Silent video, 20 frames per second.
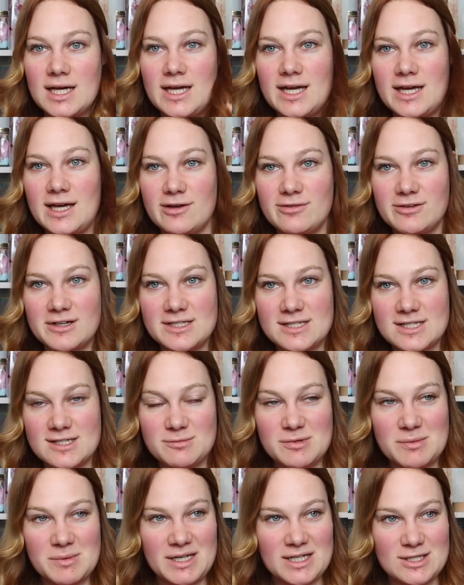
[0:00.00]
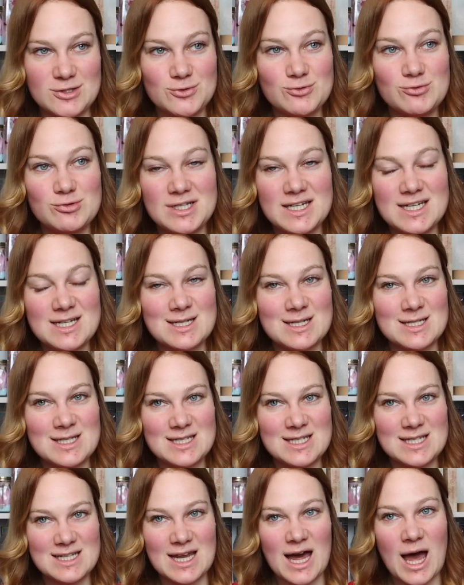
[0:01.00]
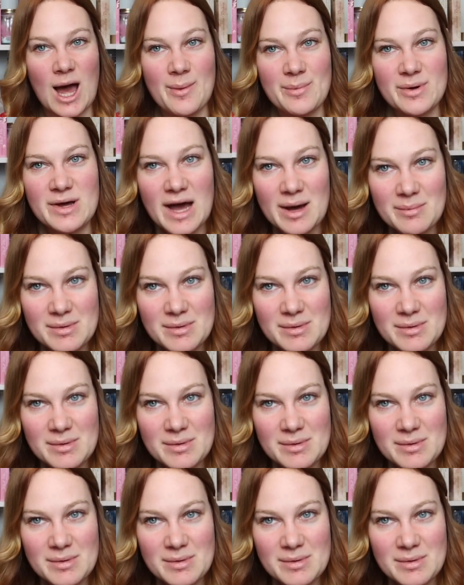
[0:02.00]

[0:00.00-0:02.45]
äh, falls es mir mal nicht so gut geht, dass ich den habe.